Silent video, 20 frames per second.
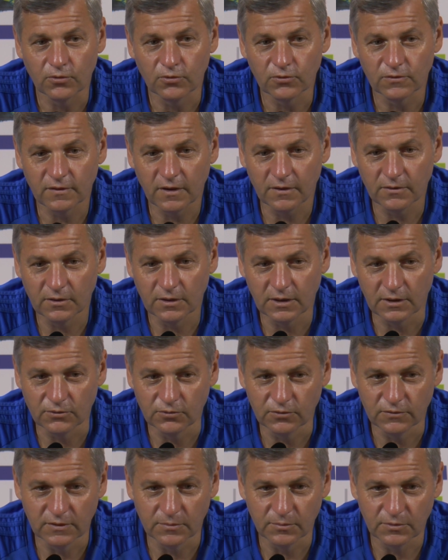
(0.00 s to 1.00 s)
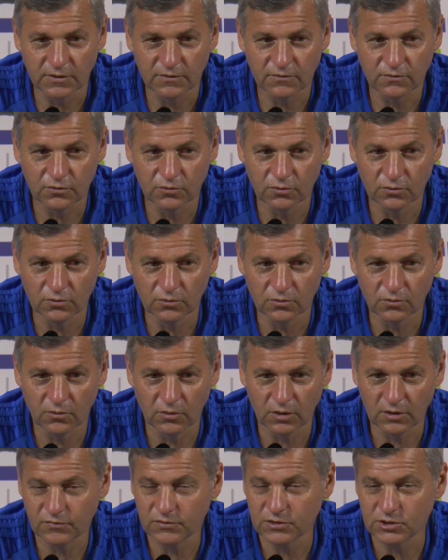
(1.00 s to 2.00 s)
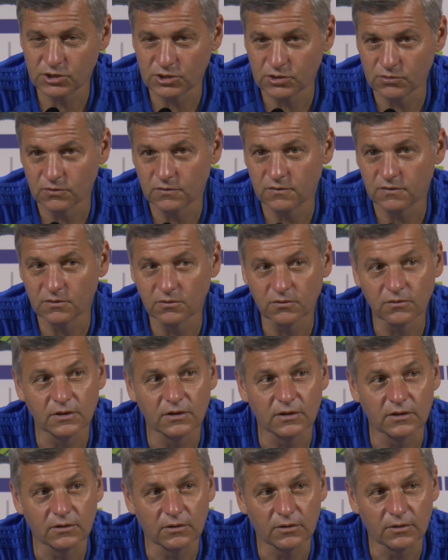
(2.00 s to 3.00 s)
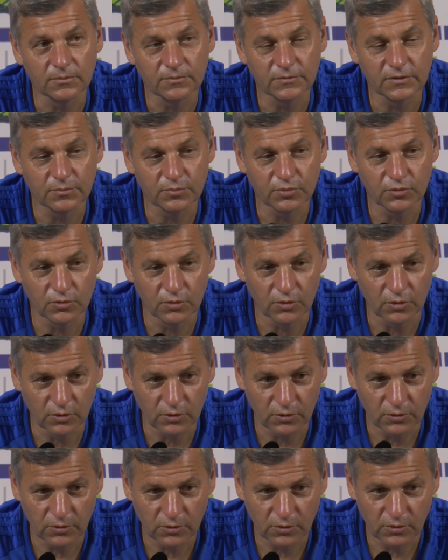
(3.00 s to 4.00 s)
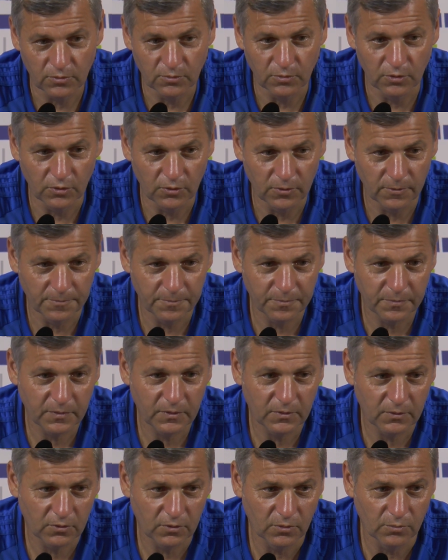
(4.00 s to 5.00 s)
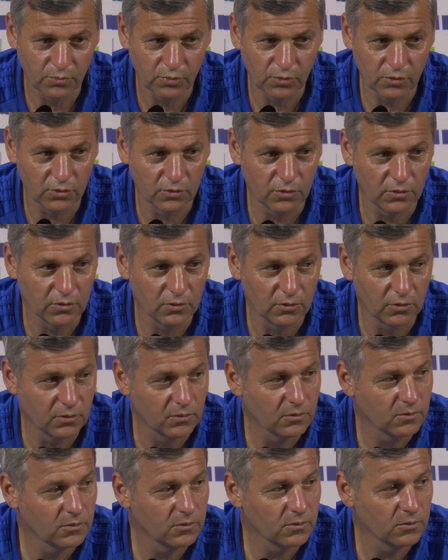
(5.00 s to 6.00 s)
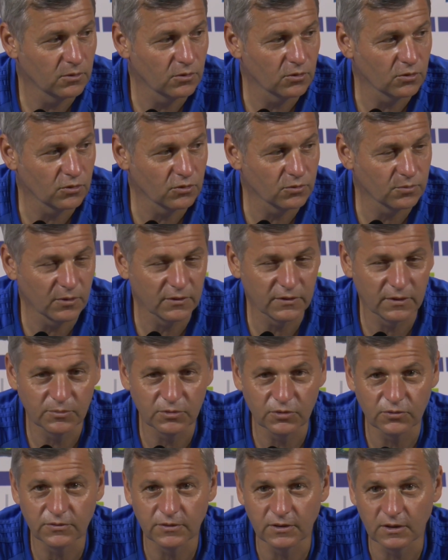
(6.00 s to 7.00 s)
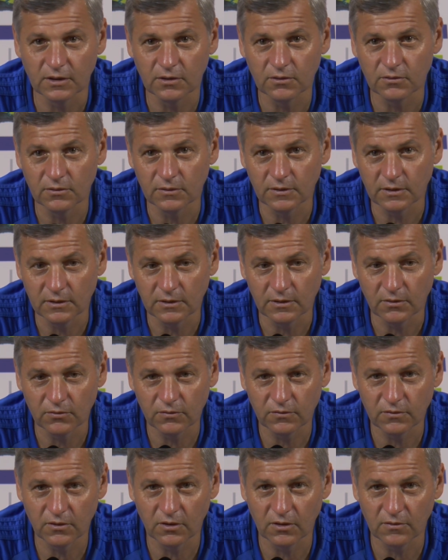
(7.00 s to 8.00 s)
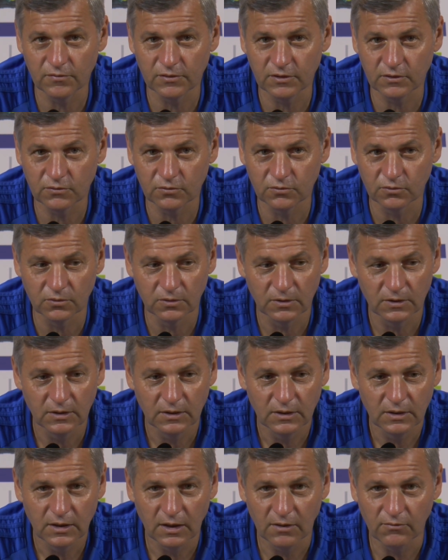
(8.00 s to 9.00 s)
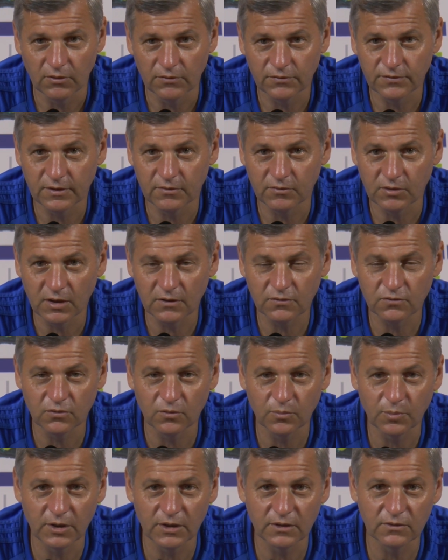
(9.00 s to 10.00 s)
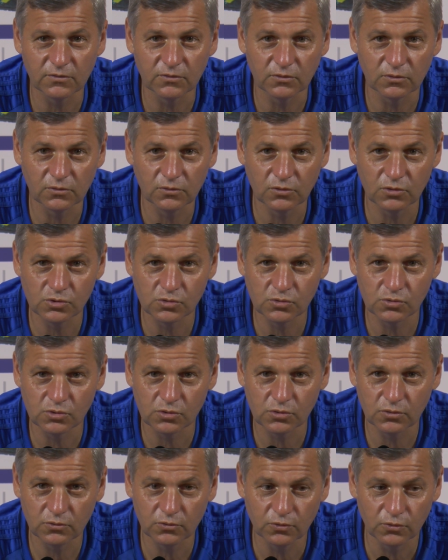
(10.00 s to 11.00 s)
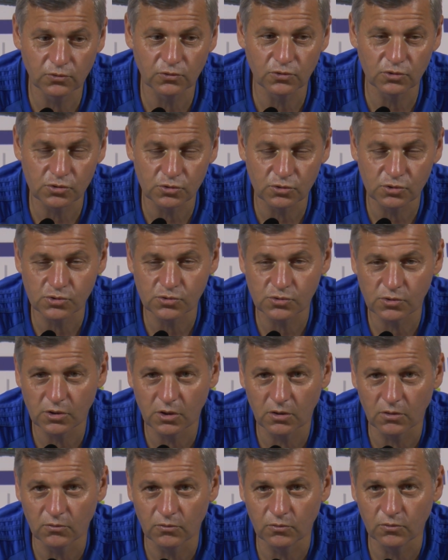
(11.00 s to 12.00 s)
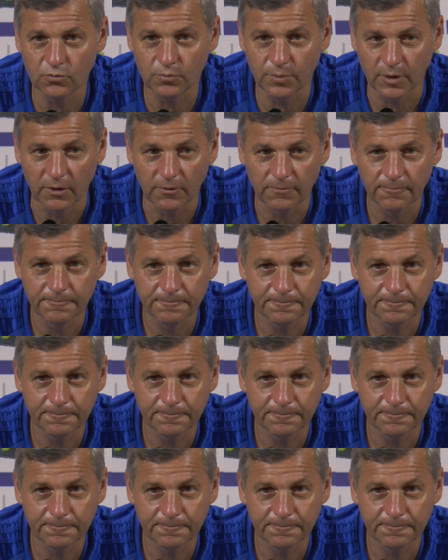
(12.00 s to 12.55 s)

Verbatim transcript: concernant la deuxième question, on réfléchit aussi, on est un petit peu comme, comme pour le, recrutement d'un milieu de terrain, on est aussi en réflexion avant de savoir si on prête d'autres jeunes joueurs ou pas.